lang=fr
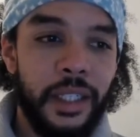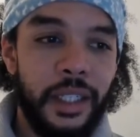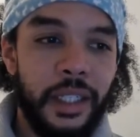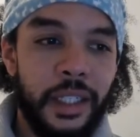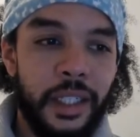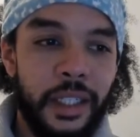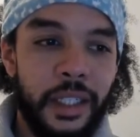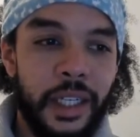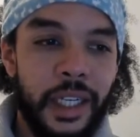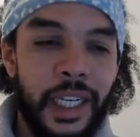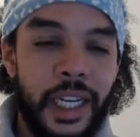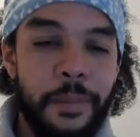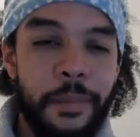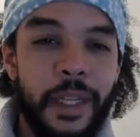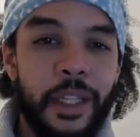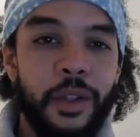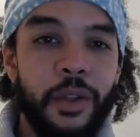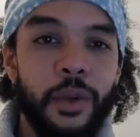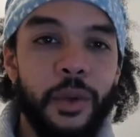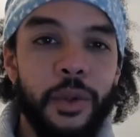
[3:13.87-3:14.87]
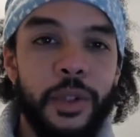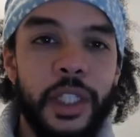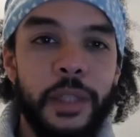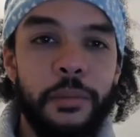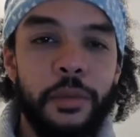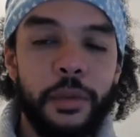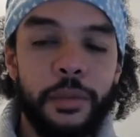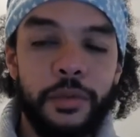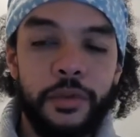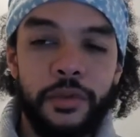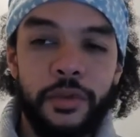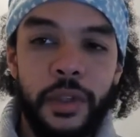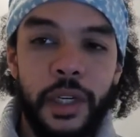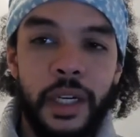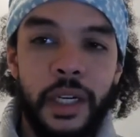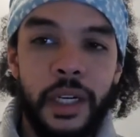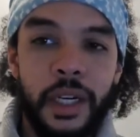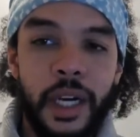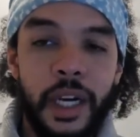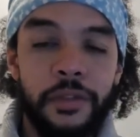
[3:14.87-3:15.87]
à les mettre de côté pour
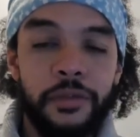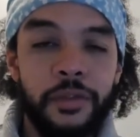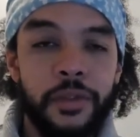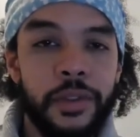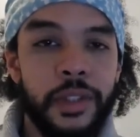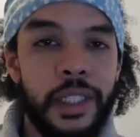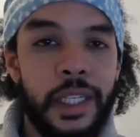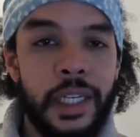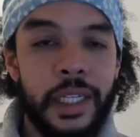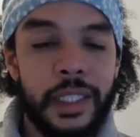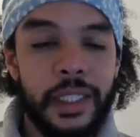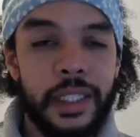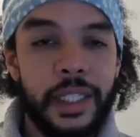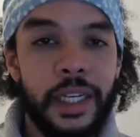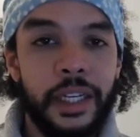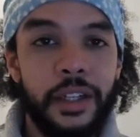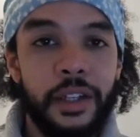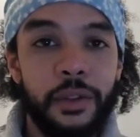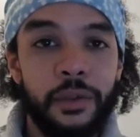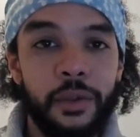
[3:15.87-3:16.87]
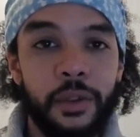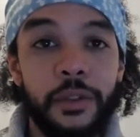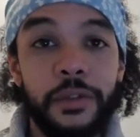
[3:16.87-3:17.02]
pouvoir affronter l'extérieur.